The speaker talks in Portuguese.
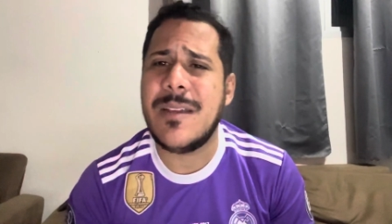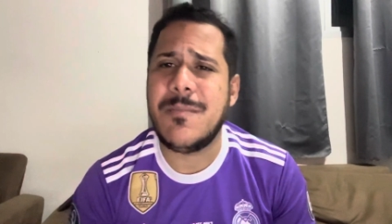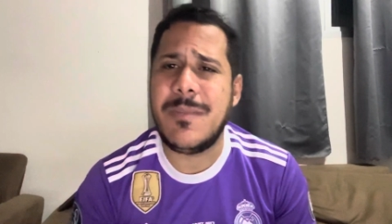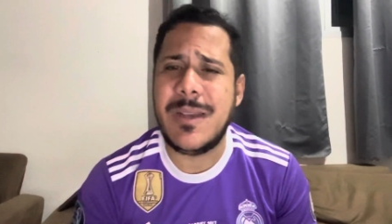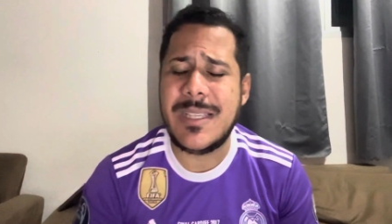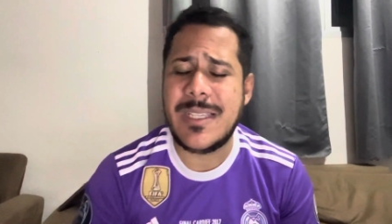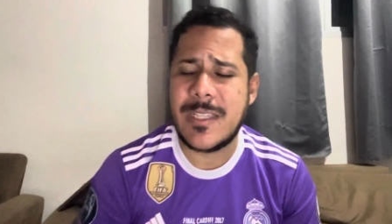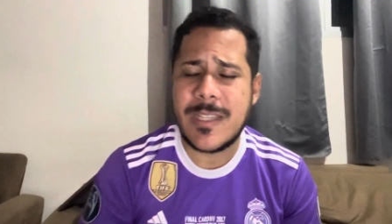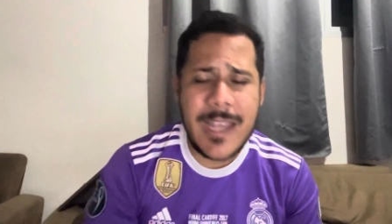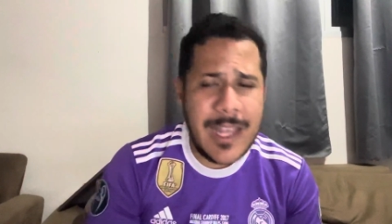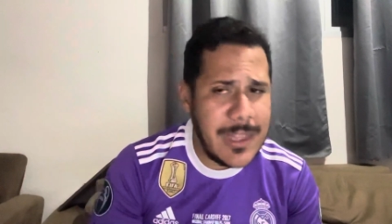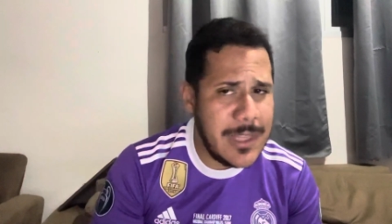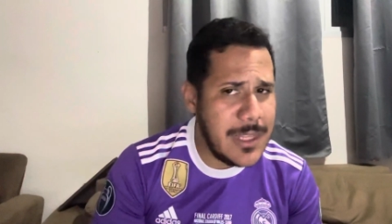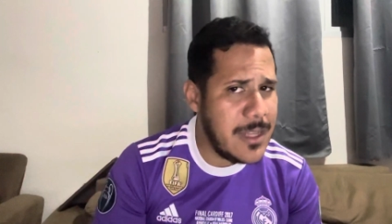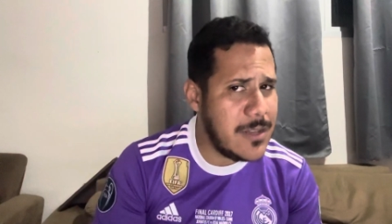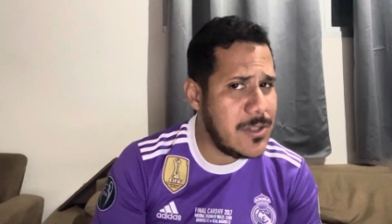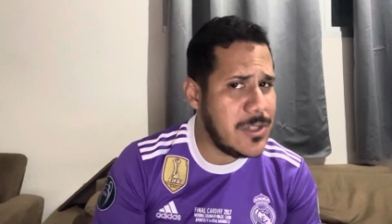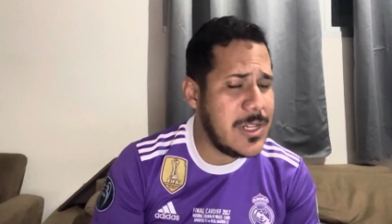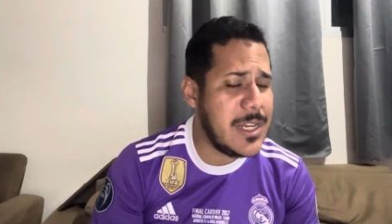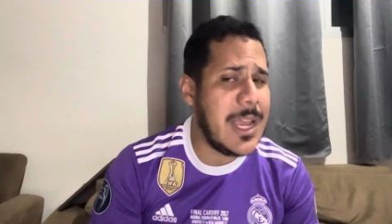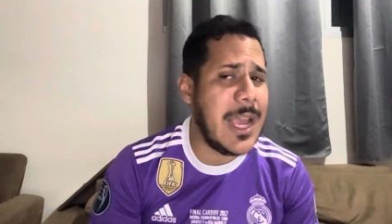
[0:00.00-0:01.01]
mas sete
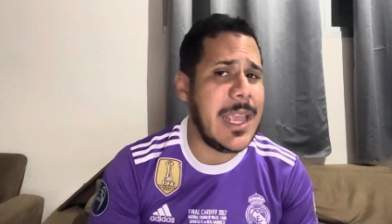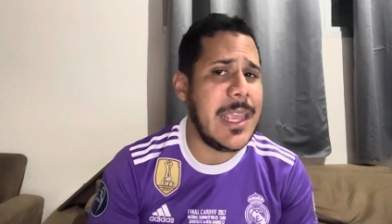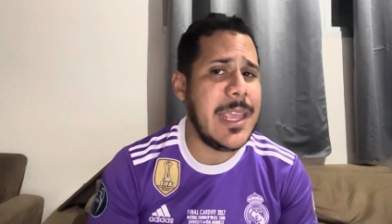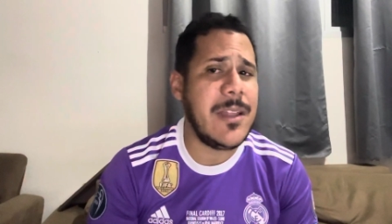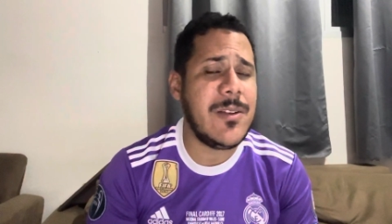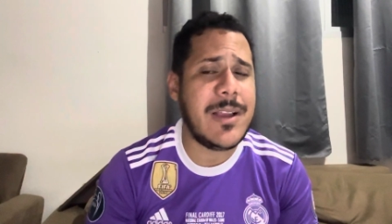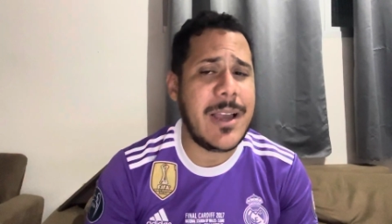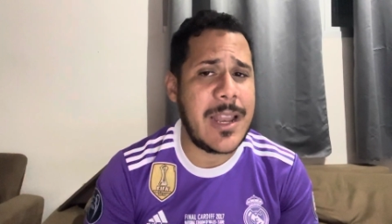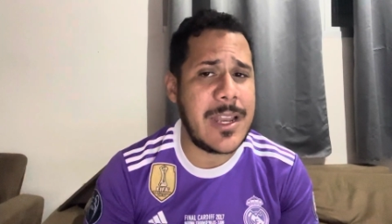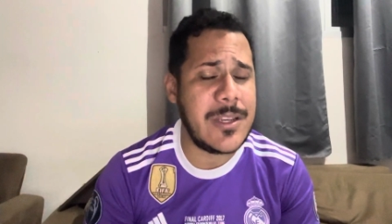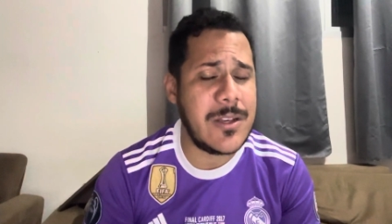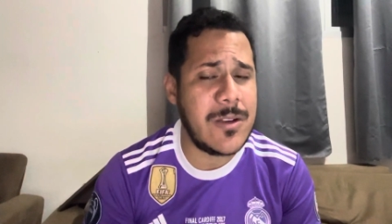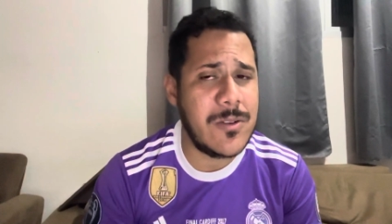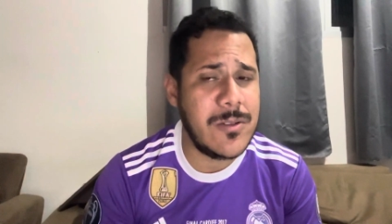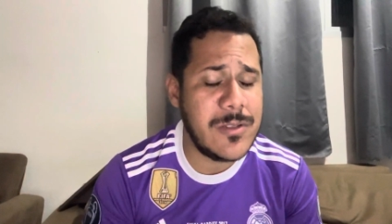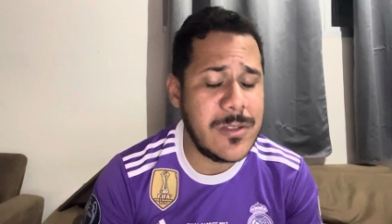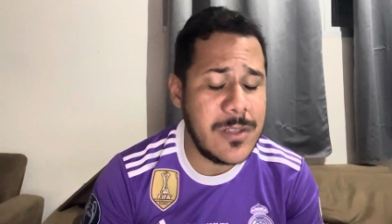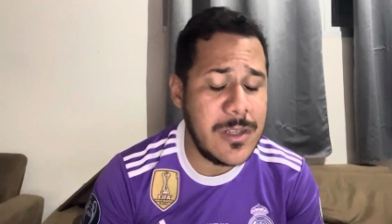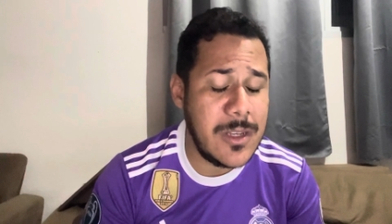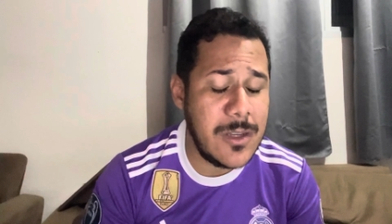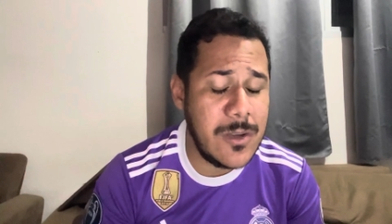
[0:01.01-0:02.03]
anos de carreira o cara já
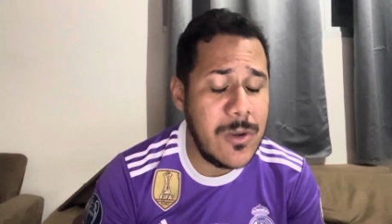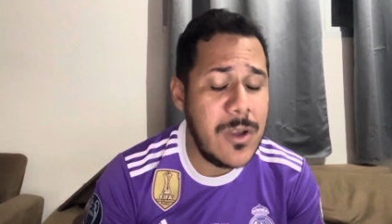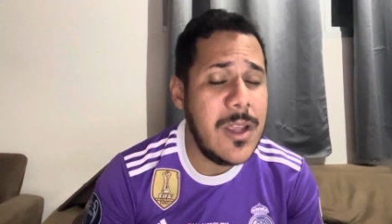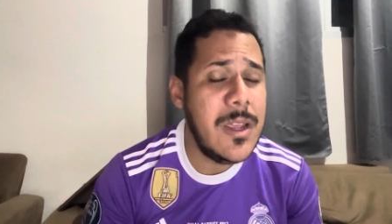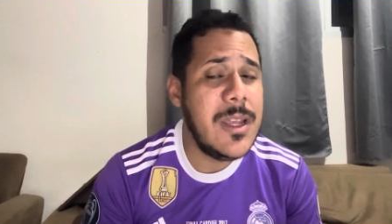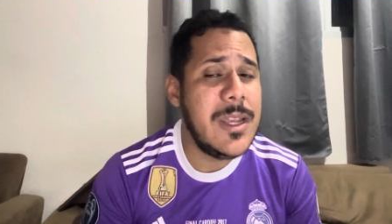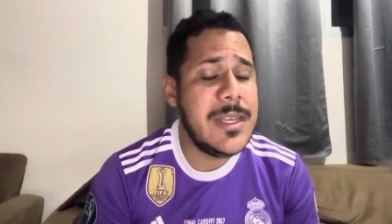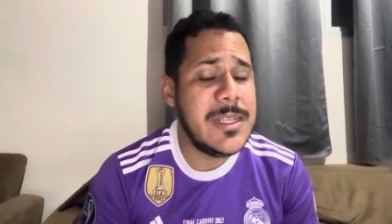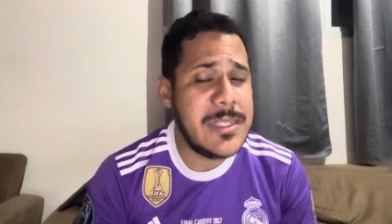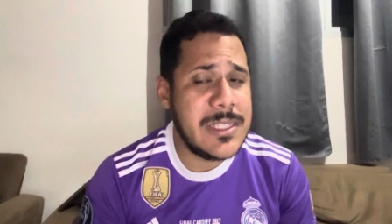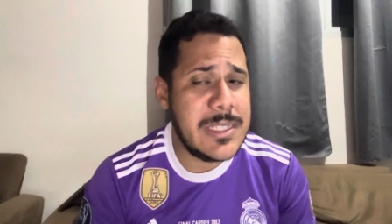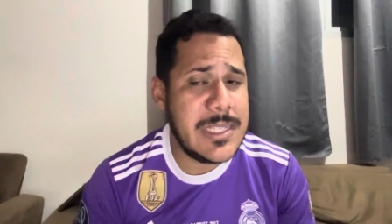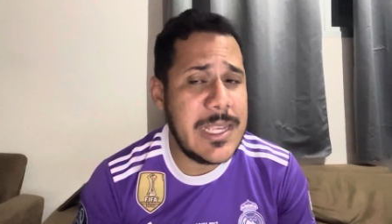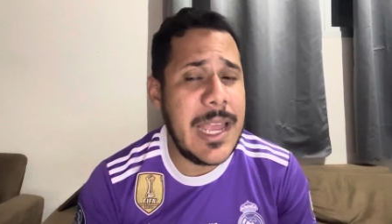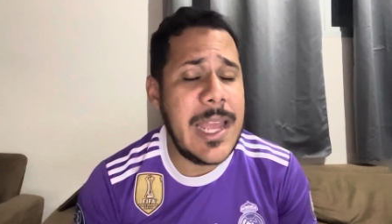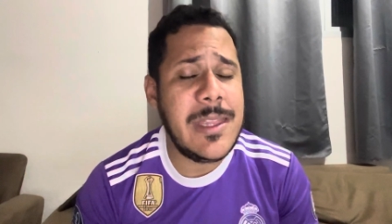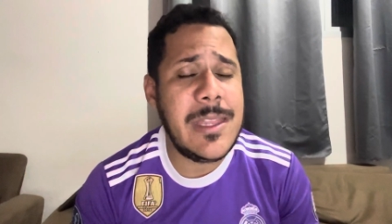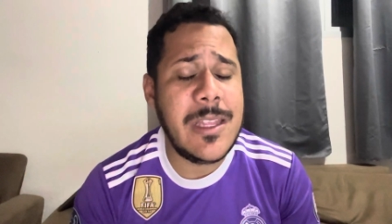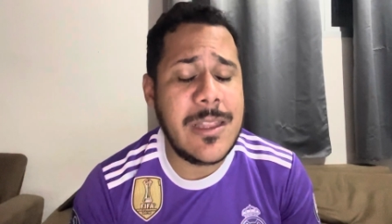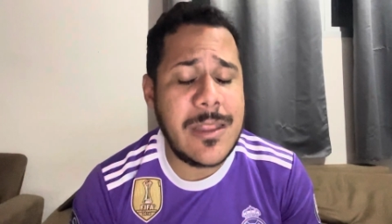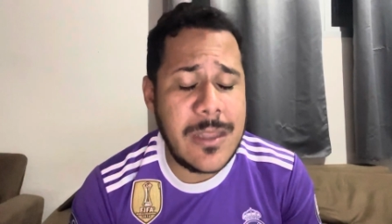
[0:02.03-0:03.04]
conseguiu
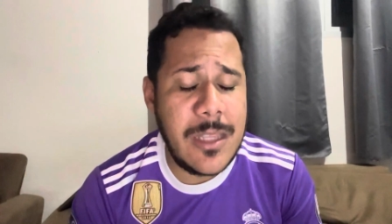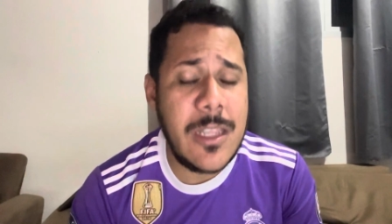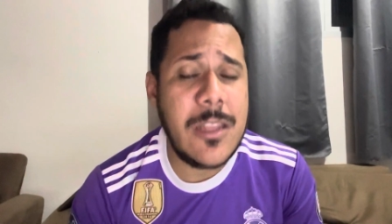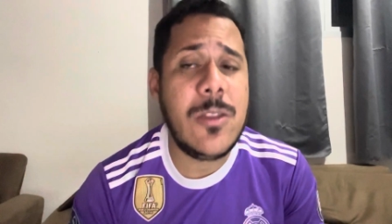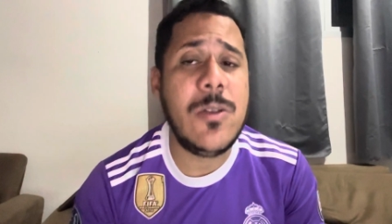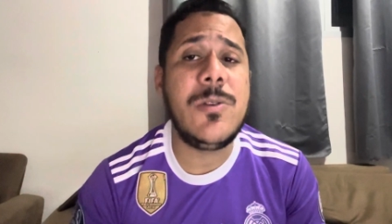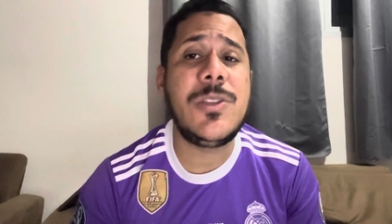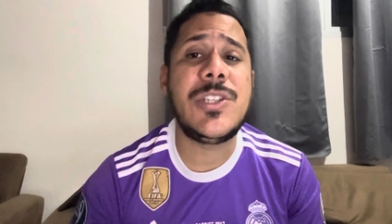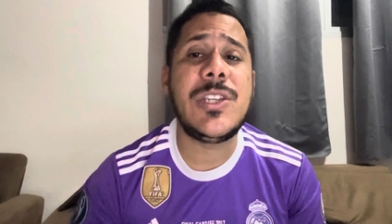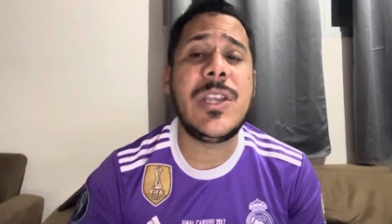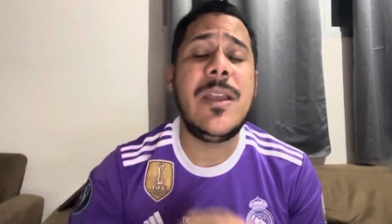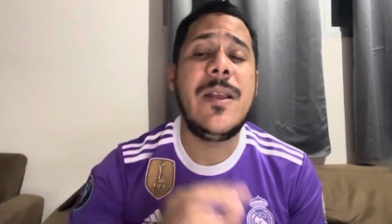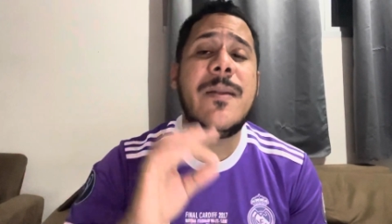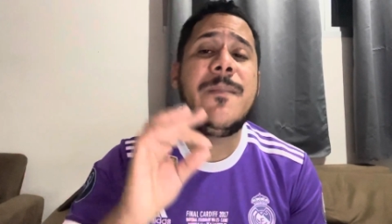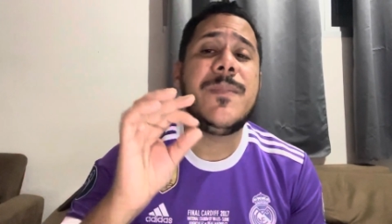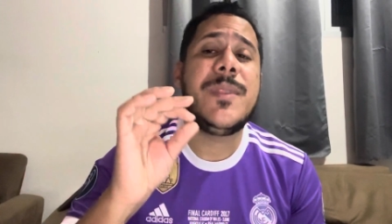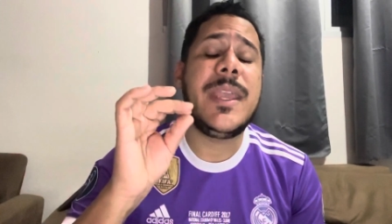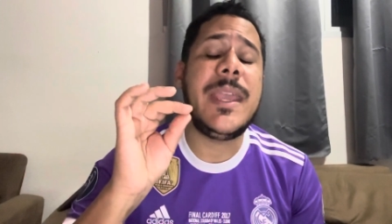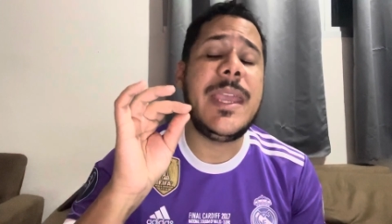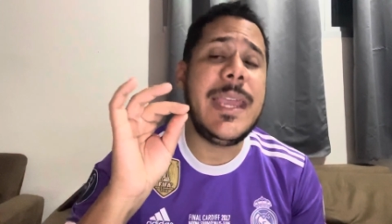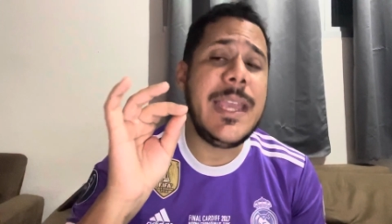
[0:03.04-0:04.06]
sete títulos
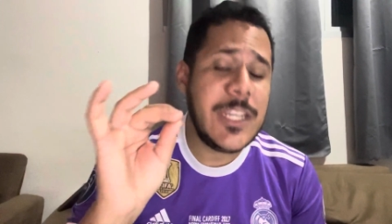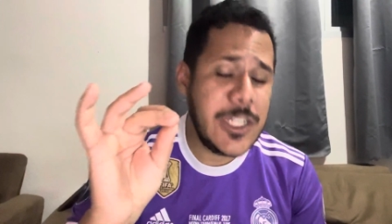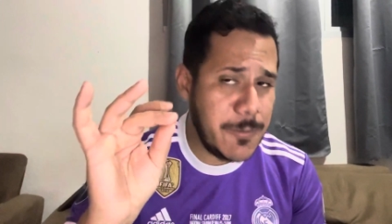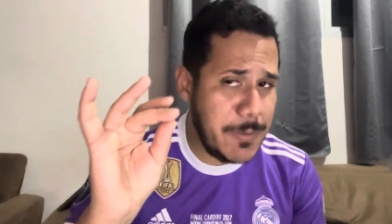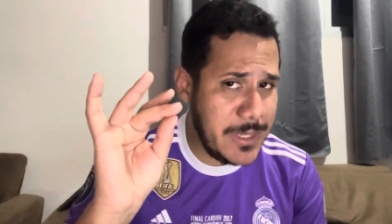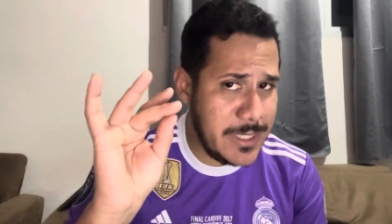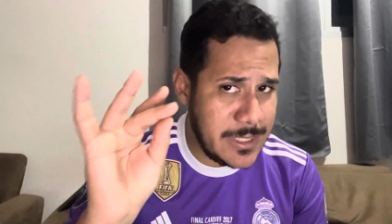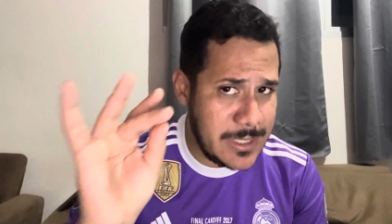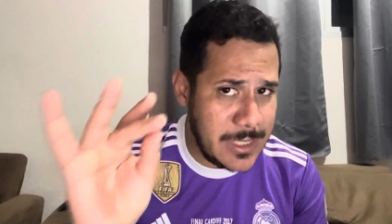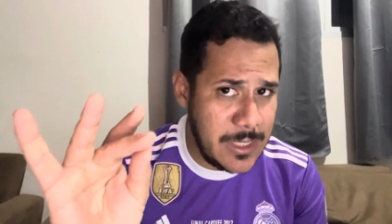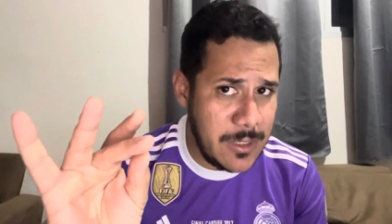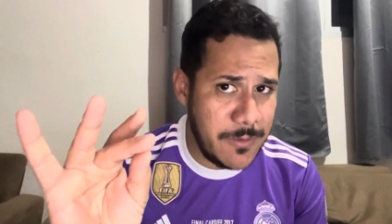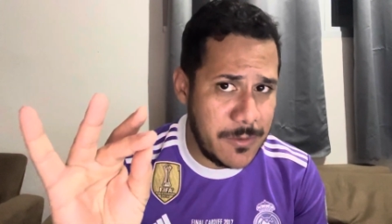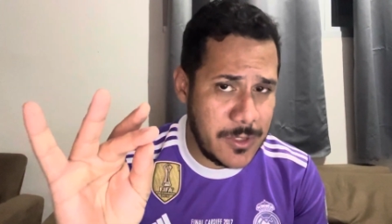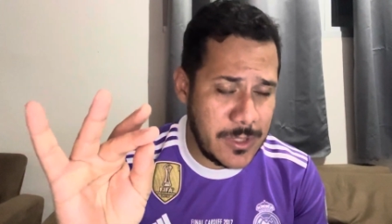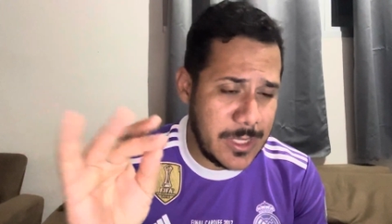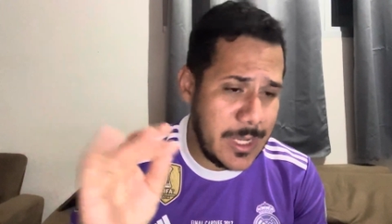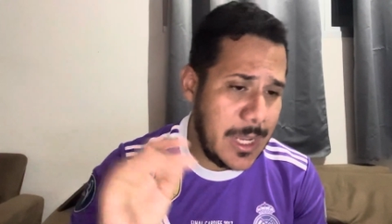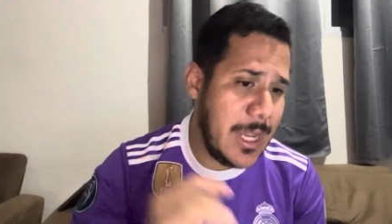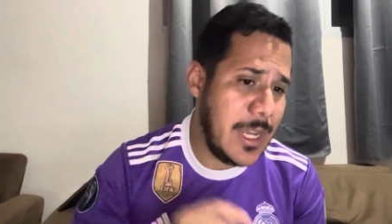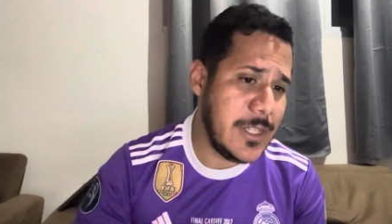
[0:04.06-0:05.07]
expressivos, tá?